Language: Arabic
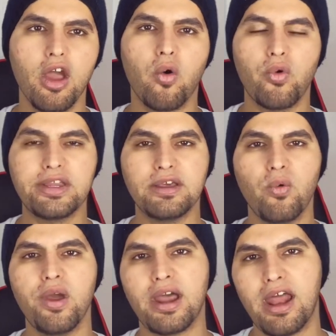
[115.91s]

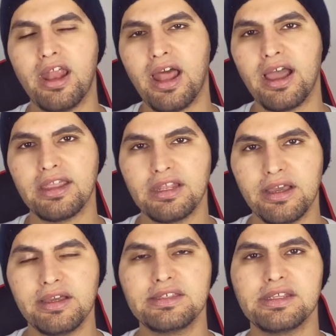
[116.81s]
ويدور على
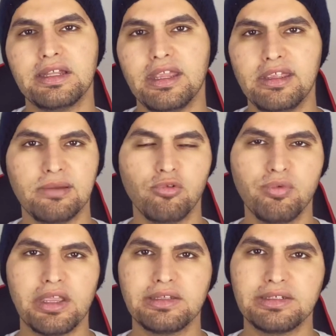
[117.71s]
العائلات اللي هي ممكن